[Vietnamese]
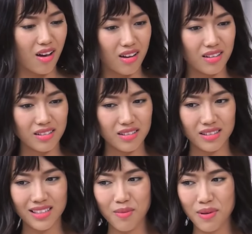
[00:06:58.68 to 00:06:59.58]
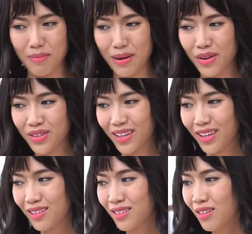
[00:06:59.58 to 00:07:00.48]
Ờ, à, sao mà bà nói
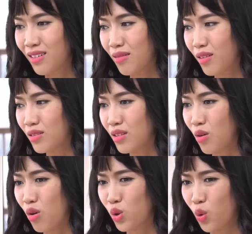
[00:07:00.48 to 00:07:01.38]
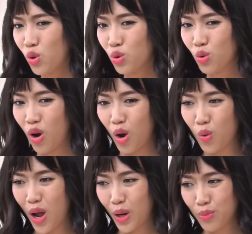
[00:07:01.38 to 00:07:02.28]
chuyện được Sao còn tôi, tôi
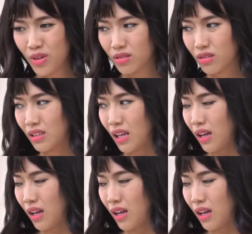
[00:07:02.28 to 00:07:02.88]
gọi hoài không được vậy